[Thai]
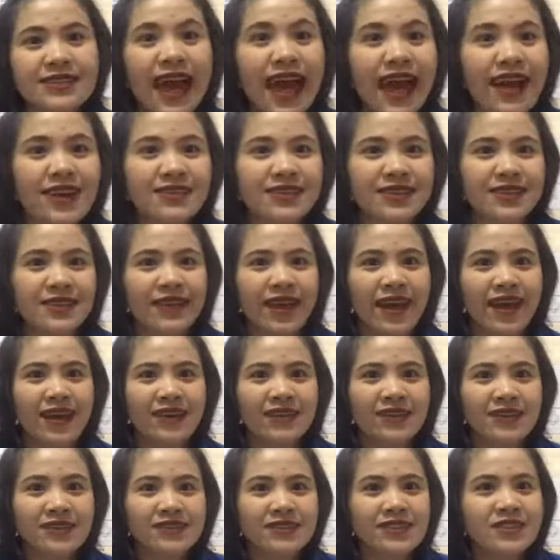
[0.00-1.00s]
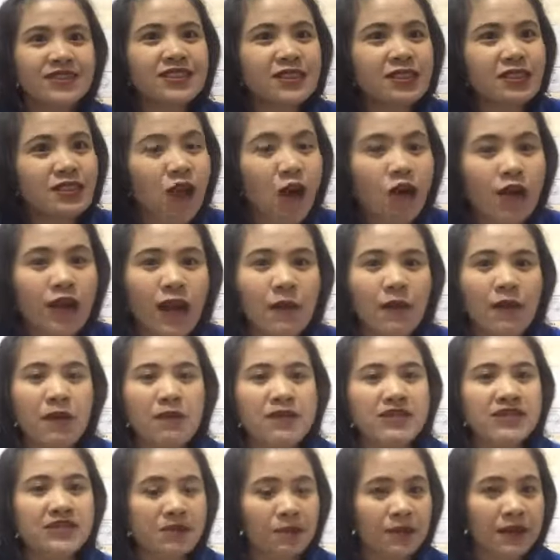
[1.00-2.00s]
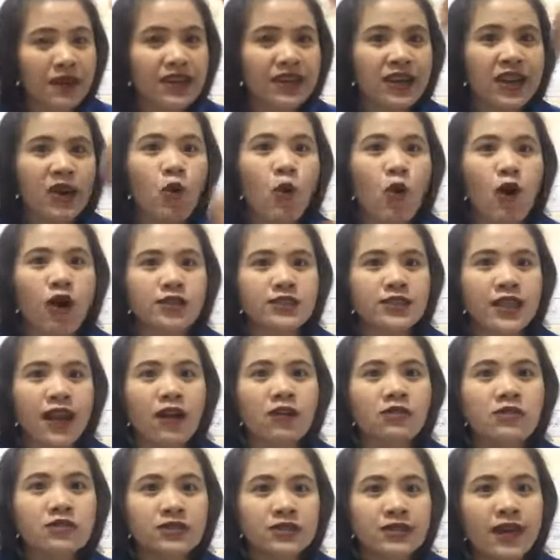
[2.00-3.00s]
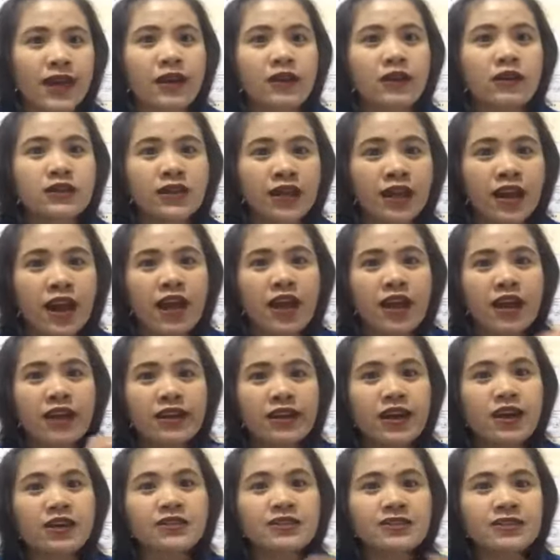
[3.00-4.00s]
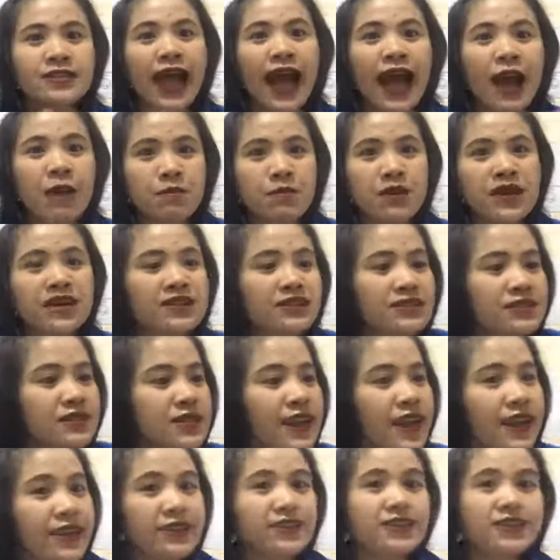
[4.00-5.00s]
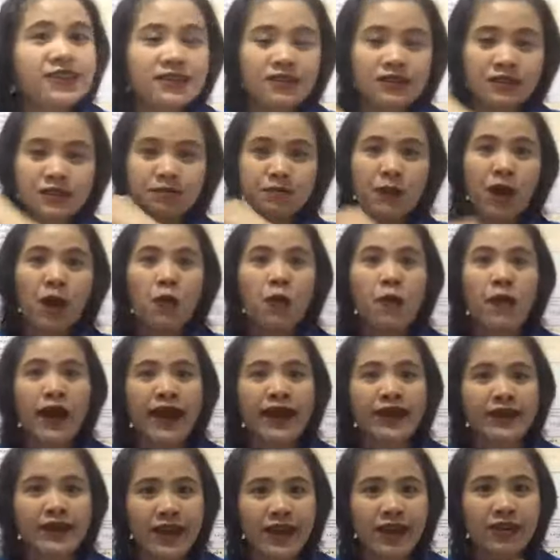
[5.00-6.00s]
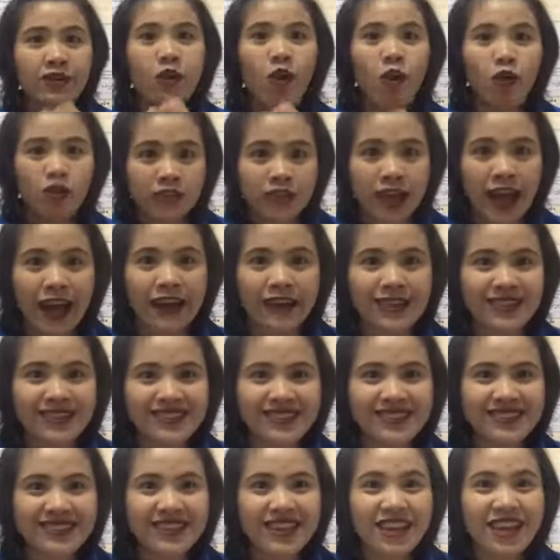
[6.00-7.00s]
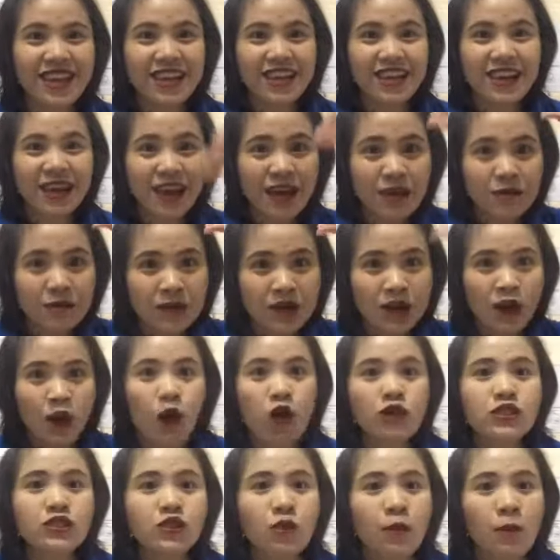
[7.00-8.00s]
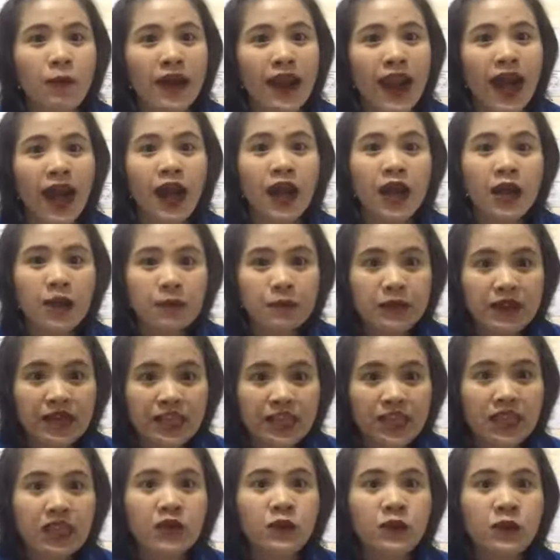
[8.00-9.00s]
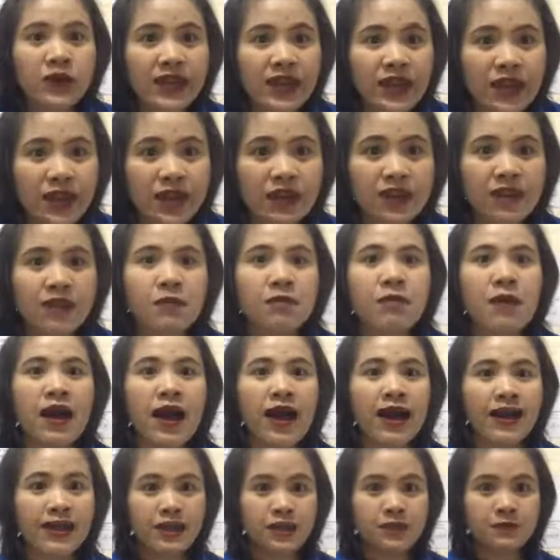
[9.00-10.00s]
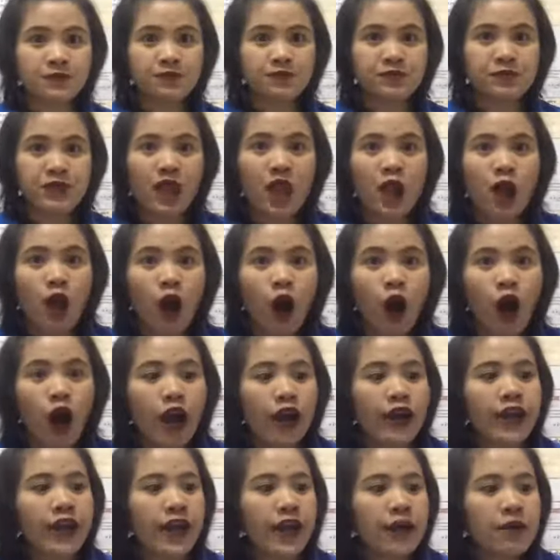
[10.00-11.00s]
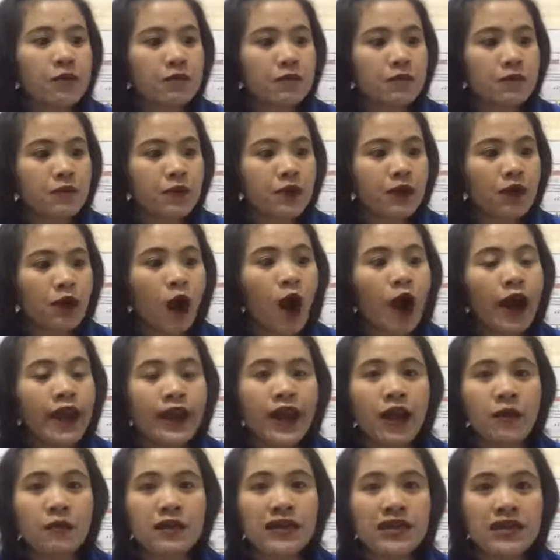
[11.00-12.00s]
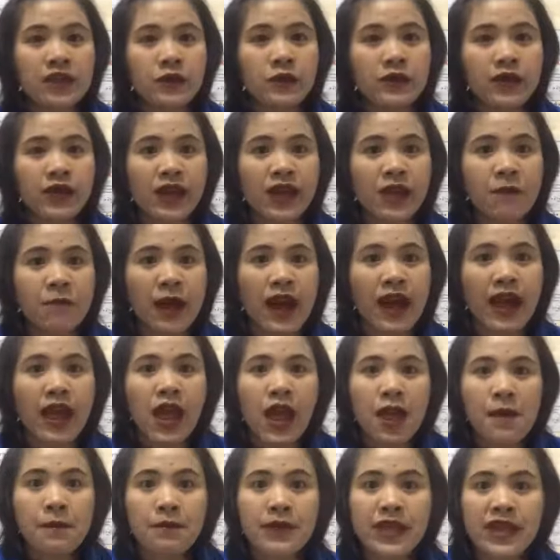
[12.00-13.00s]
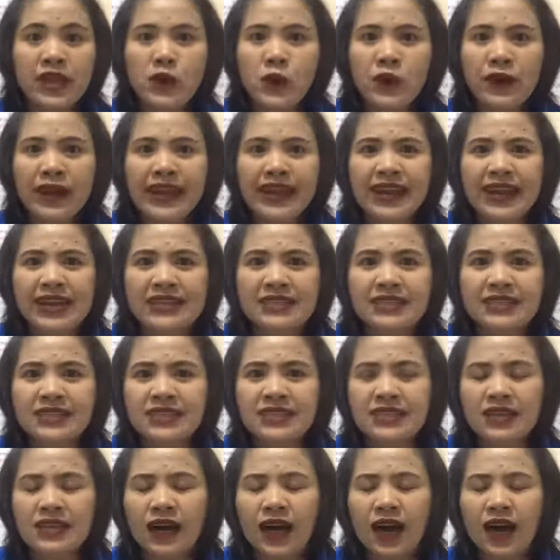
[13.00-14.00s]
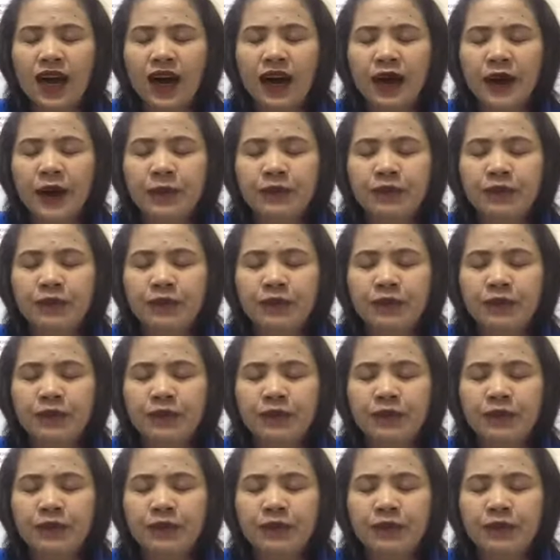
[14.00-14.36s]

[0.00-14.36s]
งสิ่งเนี้ยฉันจะต้องทำให้มันสำเร็จในหัวของฉันฉันก็จะเดินตามเพื่อที่ให้ถึงเป้าหมายเนี้ยของฉันเนี่ยมันโคตรส่งพลัง begin with the end in mind ข้อเนี้ยข้อเนี้ย begin with the end in mind มีอยู่ในหนังสือเอ่อ